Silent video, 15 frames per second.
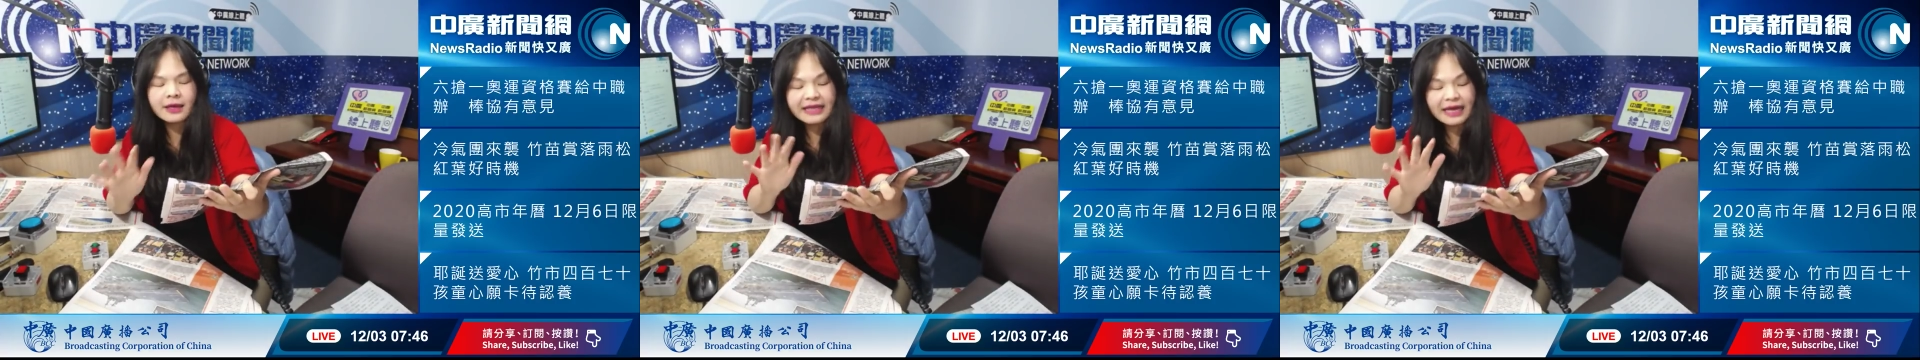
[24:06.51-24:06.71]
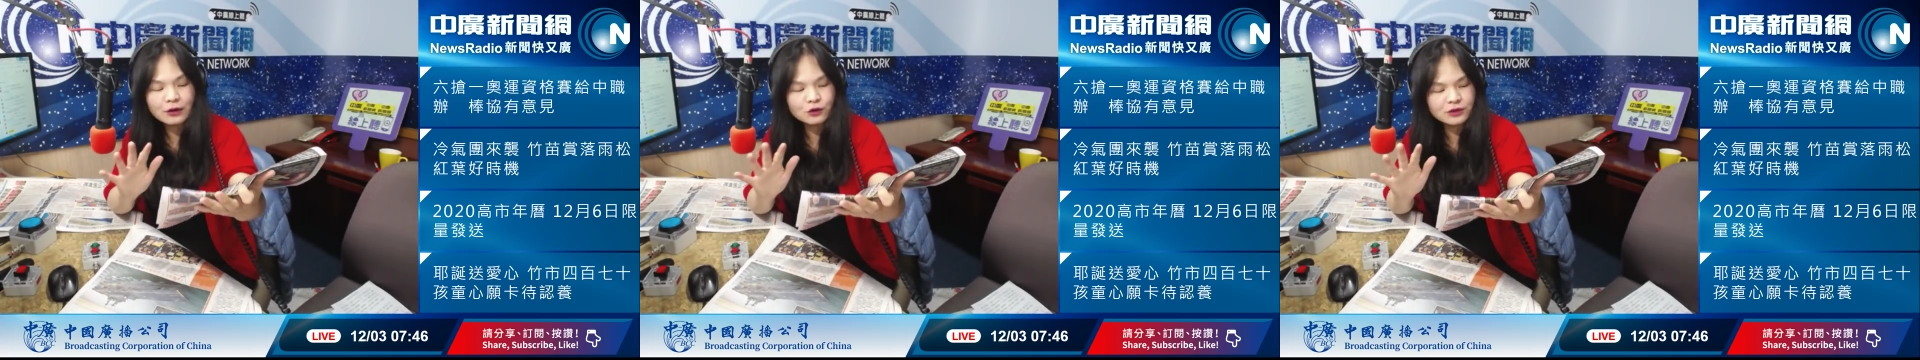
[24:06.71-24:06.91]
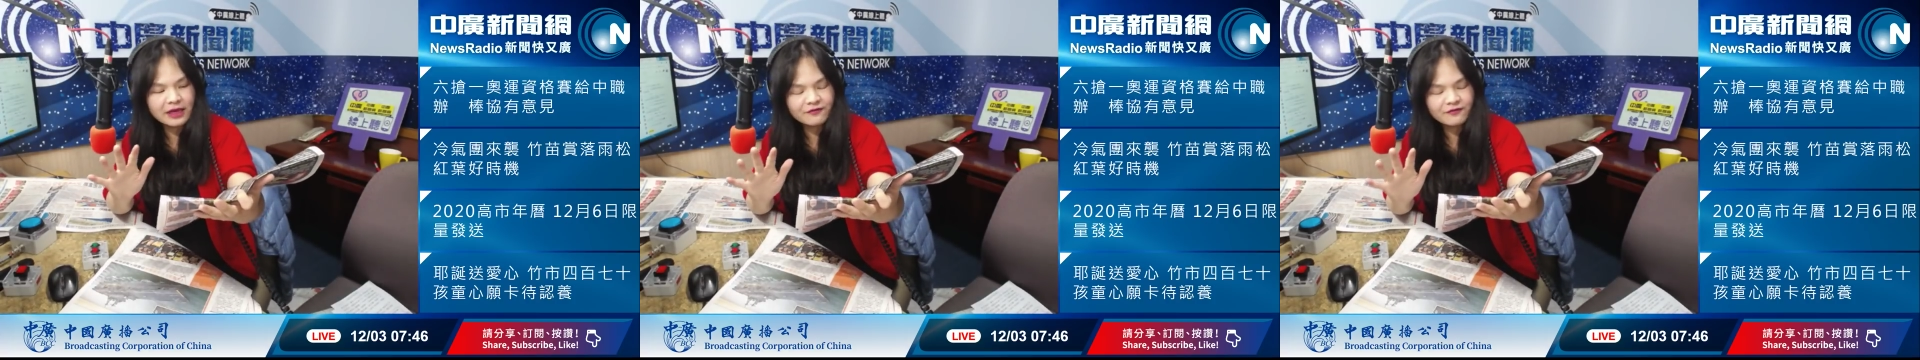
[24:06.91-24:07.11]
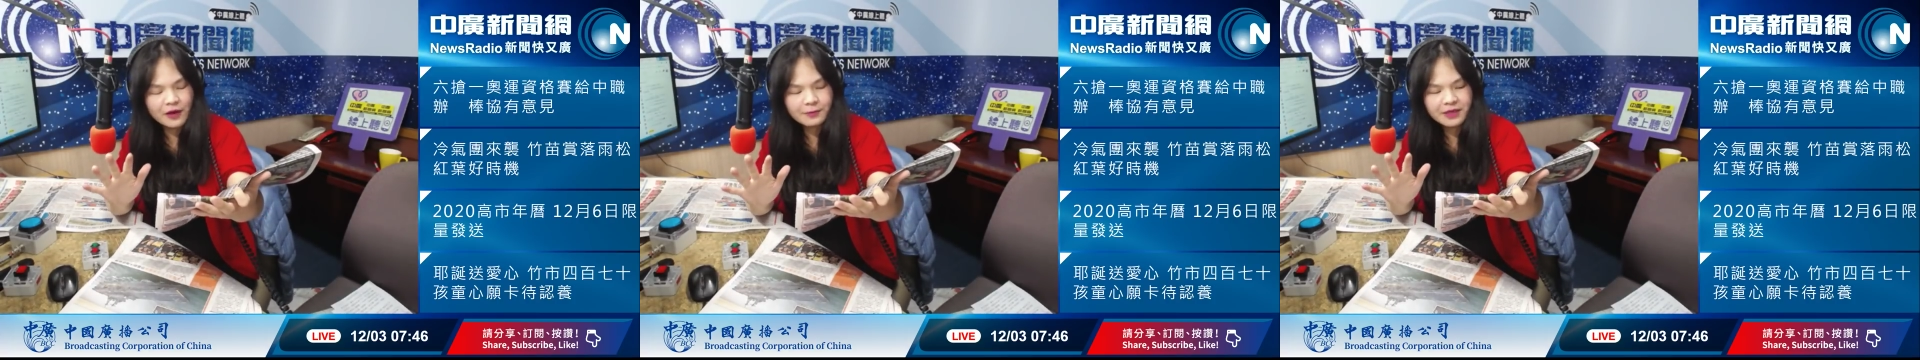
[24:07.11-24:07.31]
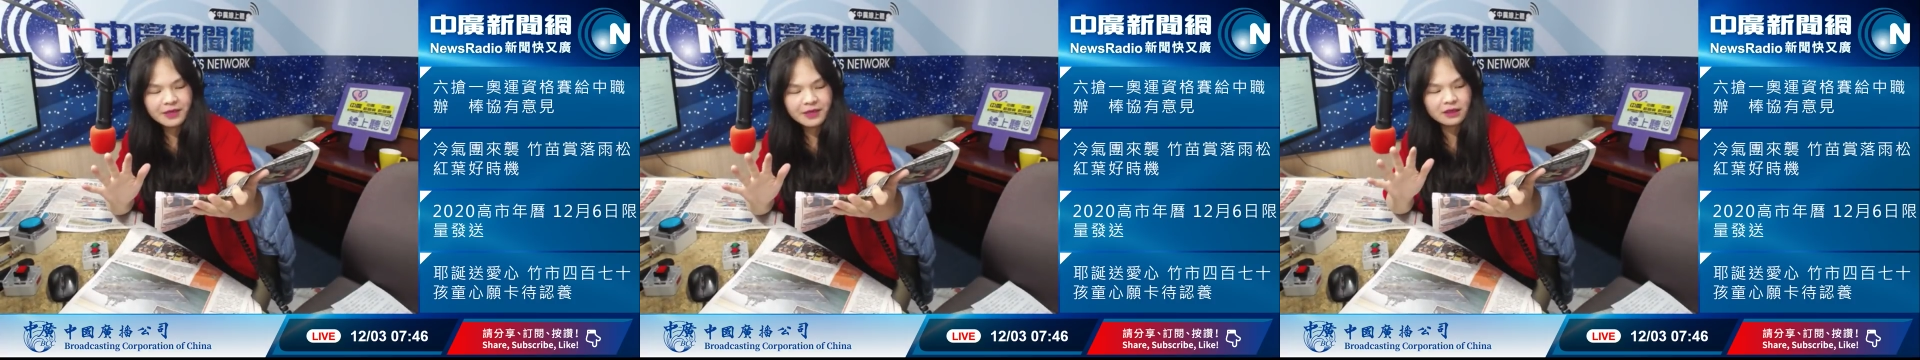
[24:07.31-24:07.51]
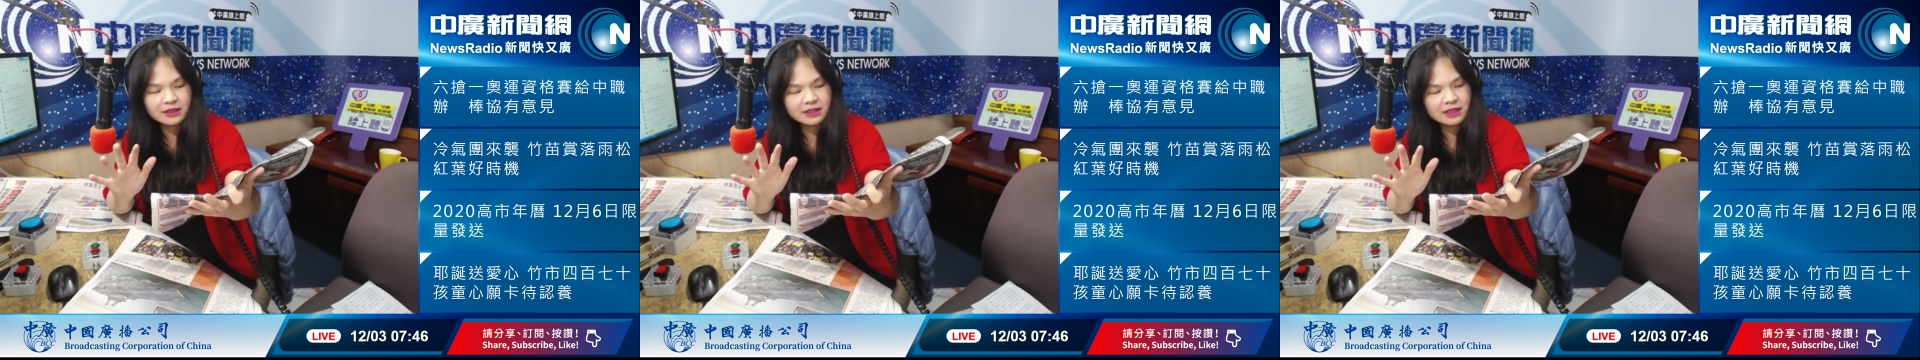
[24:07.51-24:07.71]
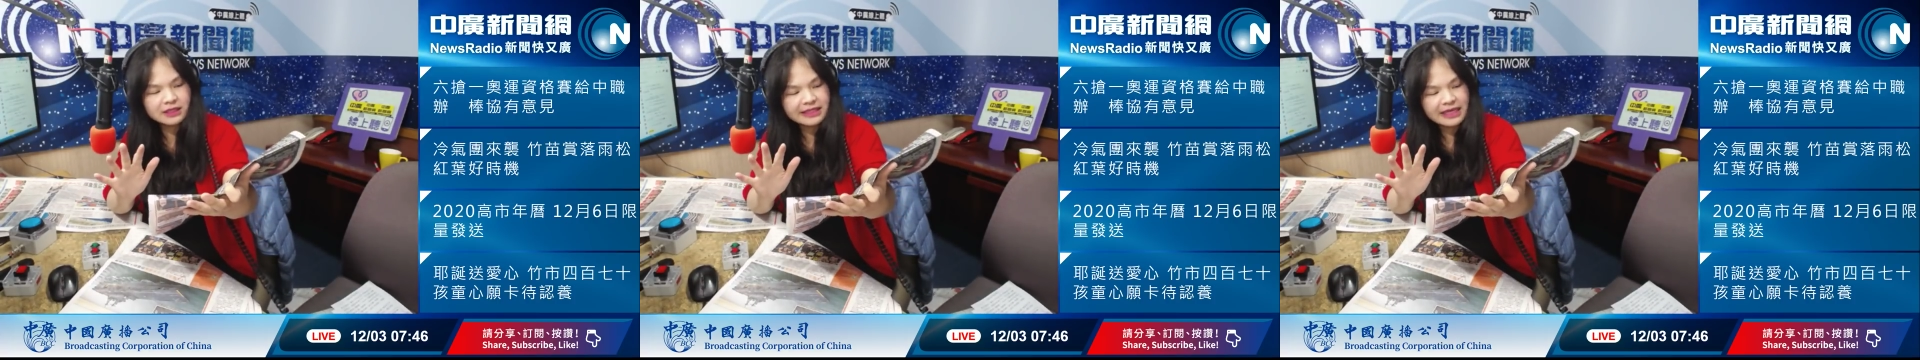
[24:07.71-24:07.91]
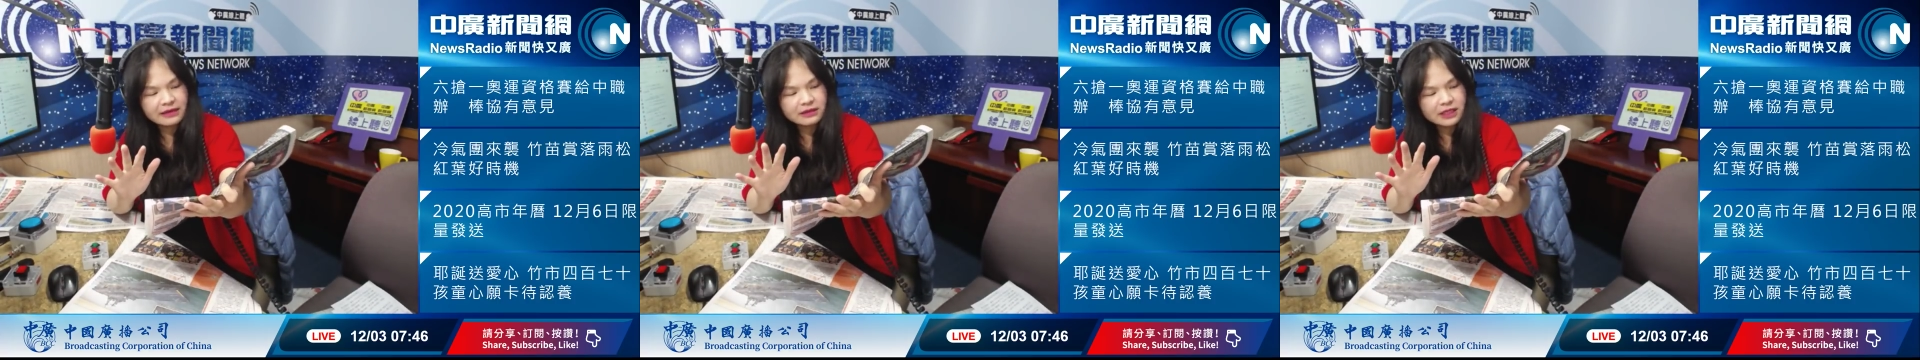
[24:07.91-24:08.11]
大陆大方面呢，则
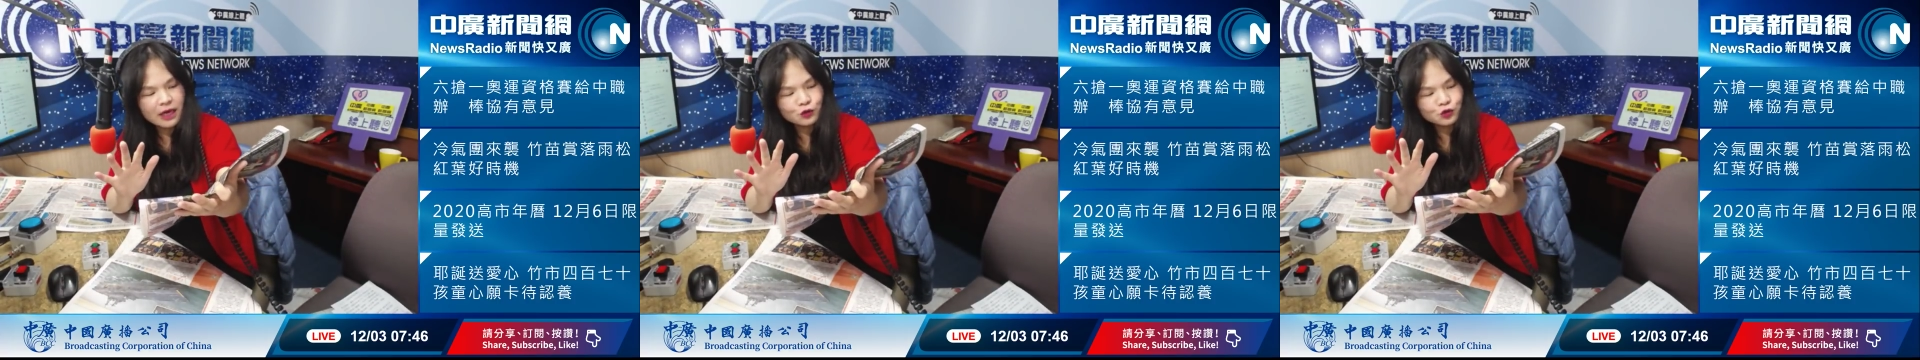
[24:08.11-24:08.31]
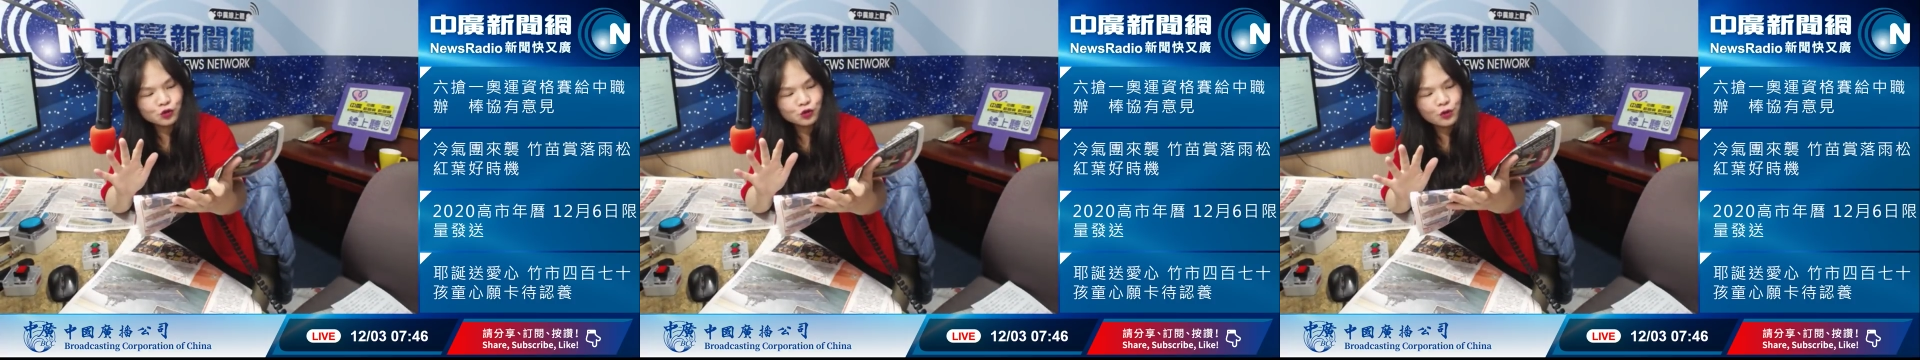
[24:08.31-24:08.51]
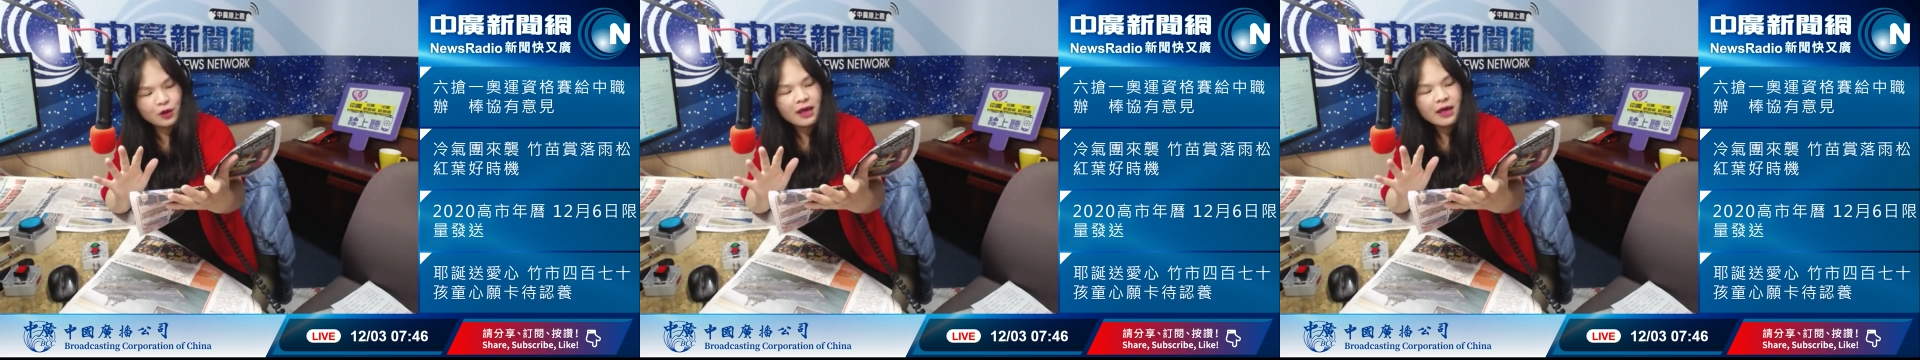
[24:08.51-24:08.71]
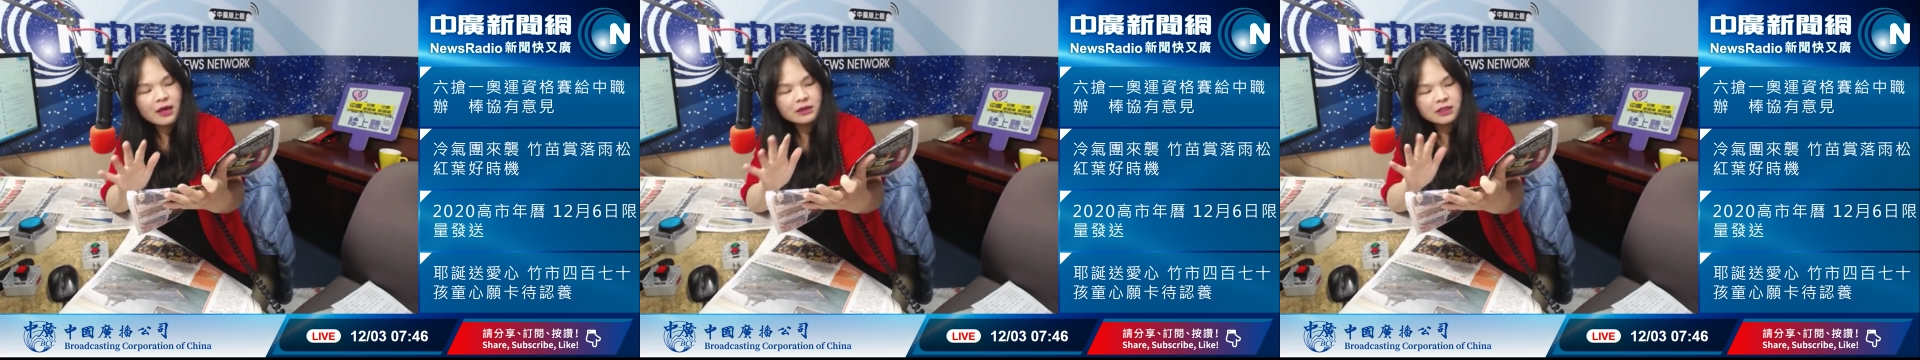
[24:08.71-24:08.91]
强调说，